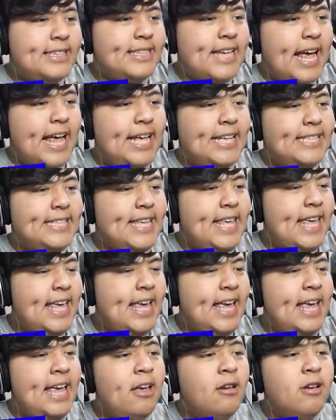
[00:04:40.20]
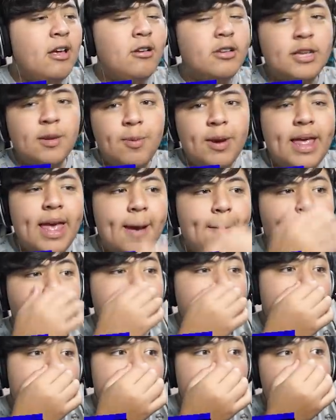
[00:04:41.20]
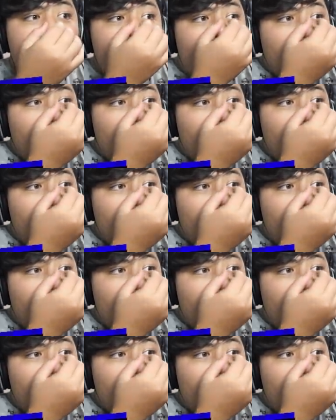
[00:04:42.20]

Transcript: sair skin. Eu não sei porquê. É, é,